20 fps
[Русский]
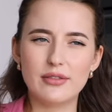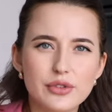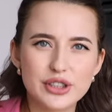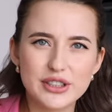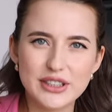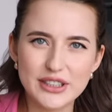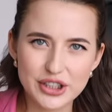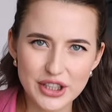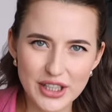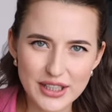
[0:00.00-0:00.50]

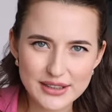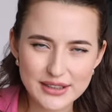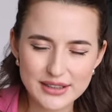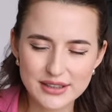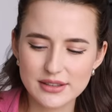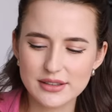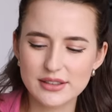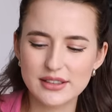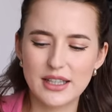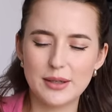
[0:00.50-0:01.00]
Вот
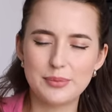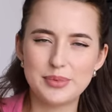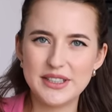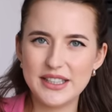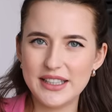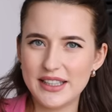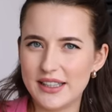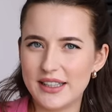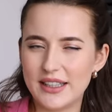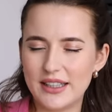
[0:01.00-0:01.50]
сейчас для
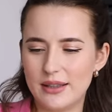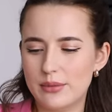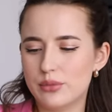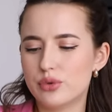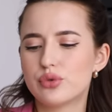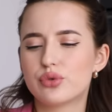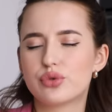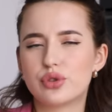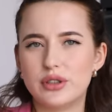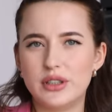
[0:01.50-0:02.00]
психики
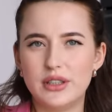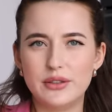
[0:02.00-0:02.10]
ему нужен